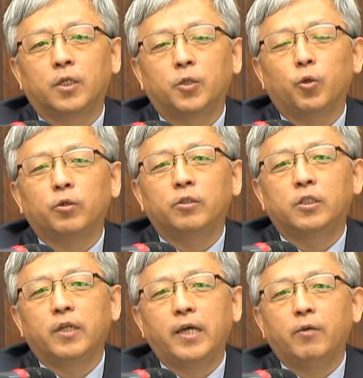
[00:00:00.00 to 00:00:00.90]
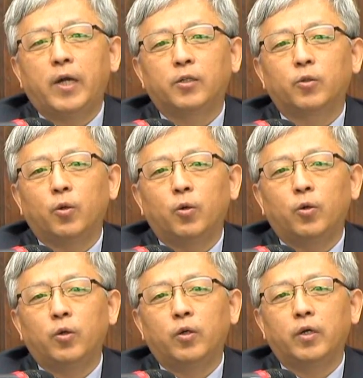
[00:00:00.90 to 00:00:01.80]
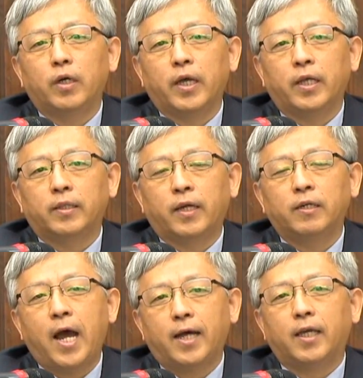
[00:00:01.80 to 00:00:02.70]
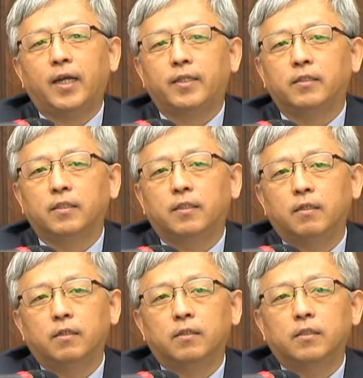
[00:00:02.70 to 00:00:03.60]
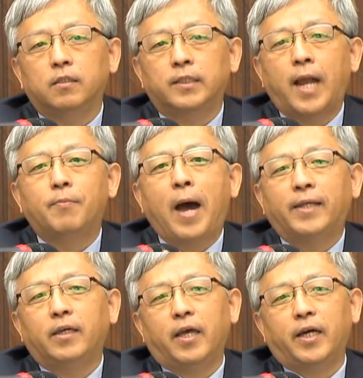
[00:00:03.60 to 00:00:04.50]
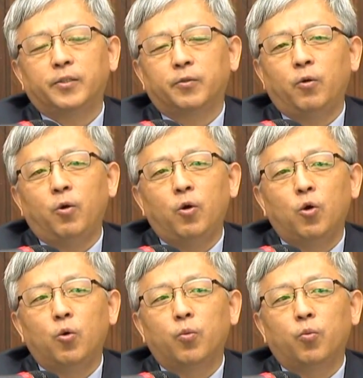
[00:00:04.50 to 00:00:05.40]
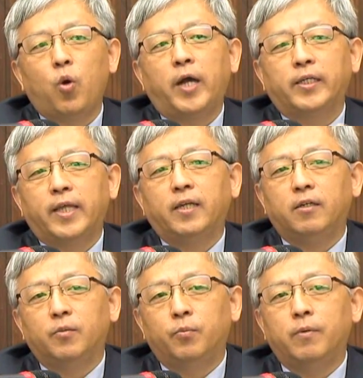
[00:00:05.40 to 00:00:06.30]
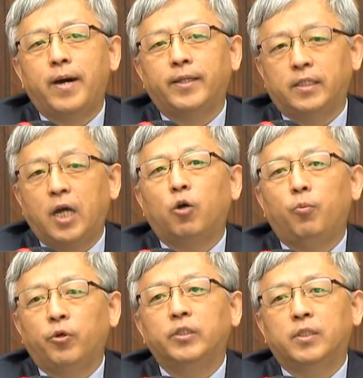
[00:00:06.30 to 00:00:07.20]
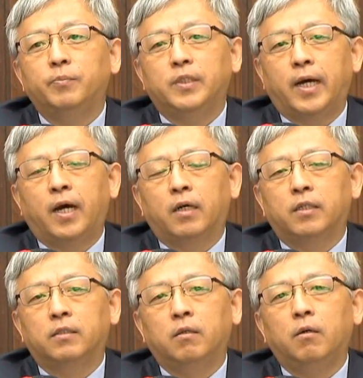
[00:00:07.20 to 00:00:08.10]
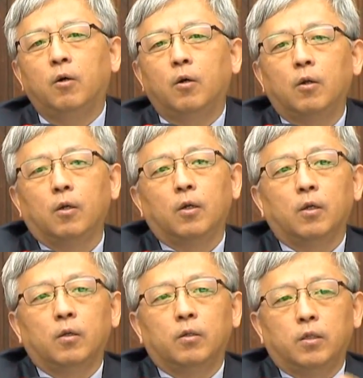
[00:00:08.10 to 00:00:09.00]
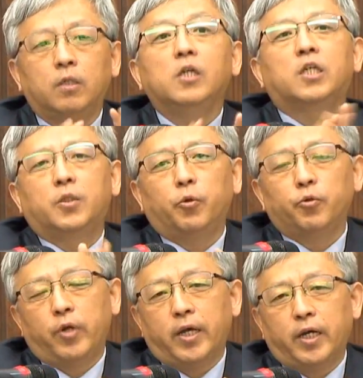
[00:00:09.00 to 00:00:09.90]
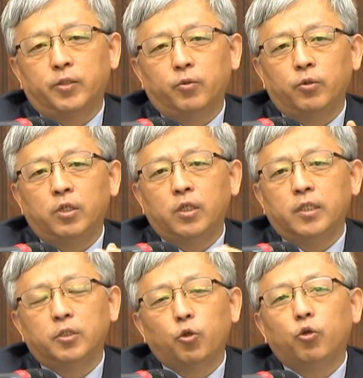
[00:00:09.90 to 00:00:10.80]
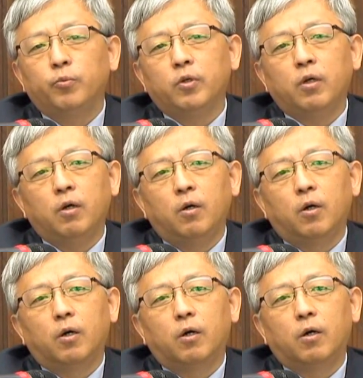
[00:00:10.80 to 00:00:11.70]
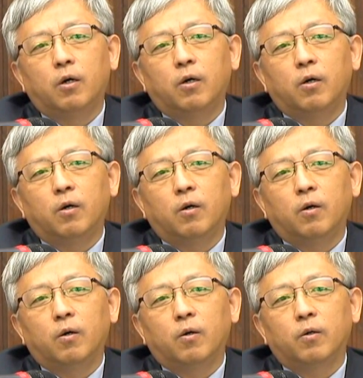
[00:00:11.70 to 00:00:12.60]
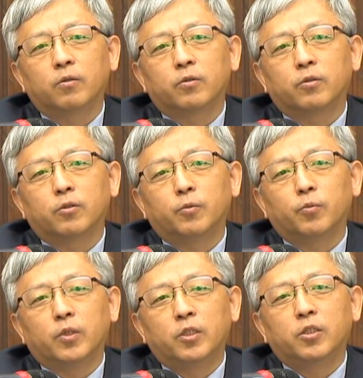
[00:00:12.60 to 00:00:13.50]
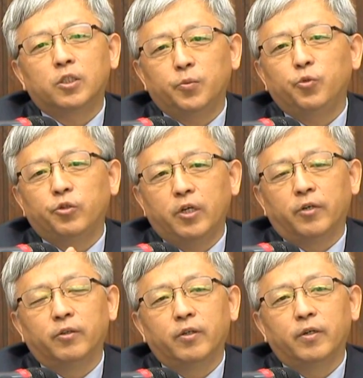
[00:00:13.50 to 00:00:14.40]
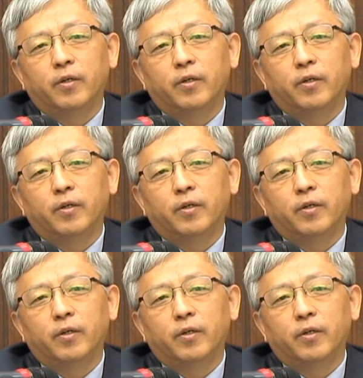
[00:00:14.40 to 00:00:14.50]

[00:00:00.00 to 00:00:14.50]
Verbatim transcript: 기존 그 진화의 활동에 따른 한계라든지 그런 것을 잘 반영해 가지고 보완이 된 그런 법안이라고 보여집니다. 그래서 이걸 기본으로 해 가지고 여기에서 조금 더 어, 지금 2016년